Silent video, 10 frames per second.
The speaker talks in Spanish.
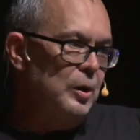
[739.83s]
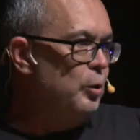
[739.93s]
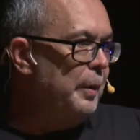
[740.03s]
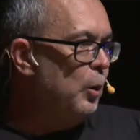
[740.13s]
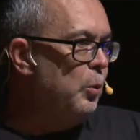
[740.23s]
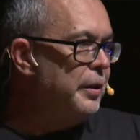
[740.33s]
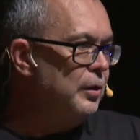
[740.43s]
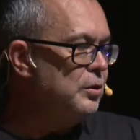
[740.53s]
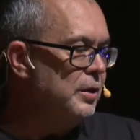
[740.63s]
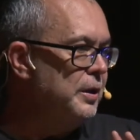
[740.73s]
los
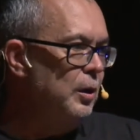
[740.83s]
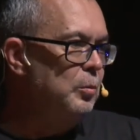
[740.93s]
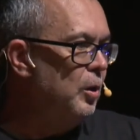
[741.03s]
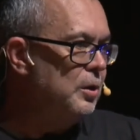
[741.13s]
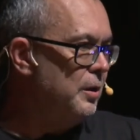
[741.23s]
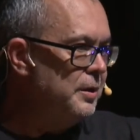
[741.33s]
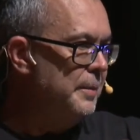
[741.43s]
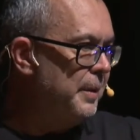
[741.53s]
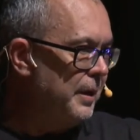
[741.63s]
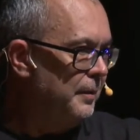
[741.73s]
prejuicios y el humor
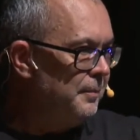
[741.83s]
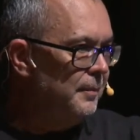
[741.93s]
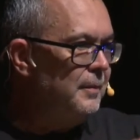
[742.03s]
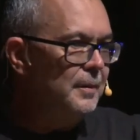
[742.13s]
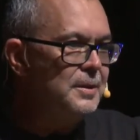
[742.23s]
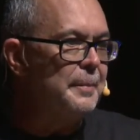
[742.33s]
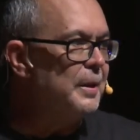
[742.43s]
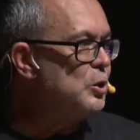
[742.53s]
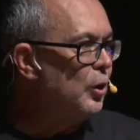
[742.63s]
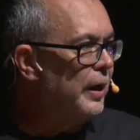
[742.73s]
siempre,
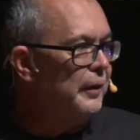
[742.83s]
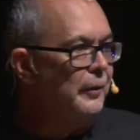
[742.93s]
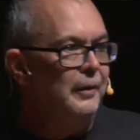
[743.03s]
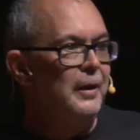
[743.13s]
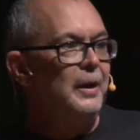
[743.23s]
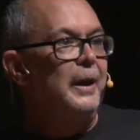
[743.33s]
siempre chocan, ¿no?